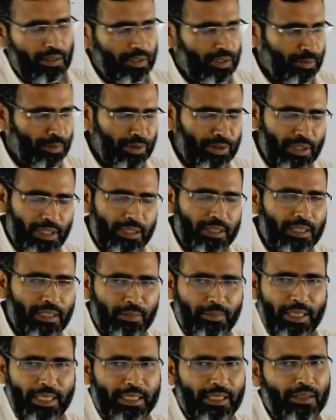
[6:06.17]

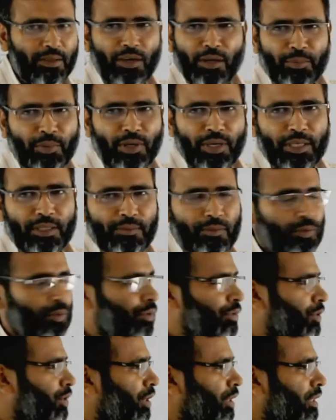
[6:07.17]
জীবনযাত্রার ব্যয়টা কম হয়
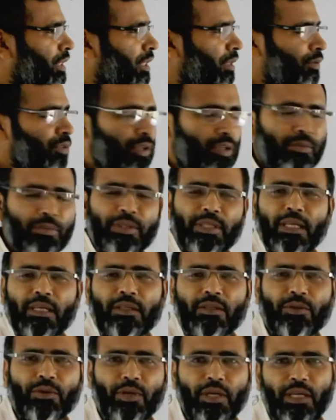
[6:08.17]
সন্তান জন্মদান
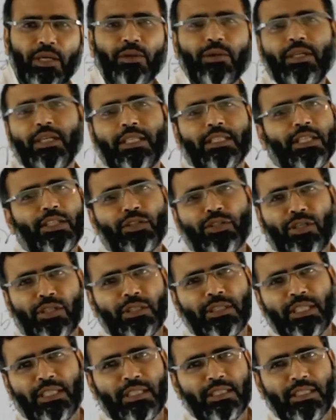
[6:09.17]
করলেও সেই
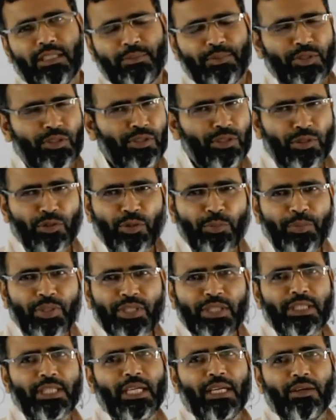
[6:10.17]
সন্তানদের পিছনে খুব
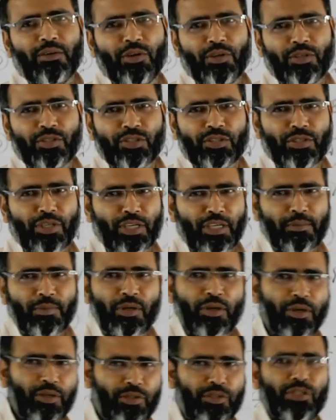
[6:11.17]
বেশি তারা খরচ করে না বা
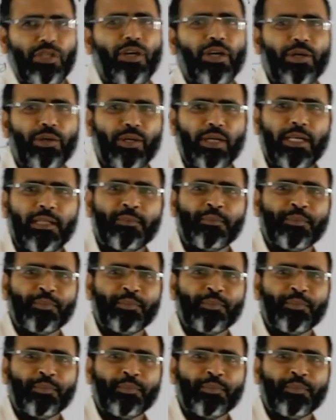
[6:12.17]
খরচ হয়ও না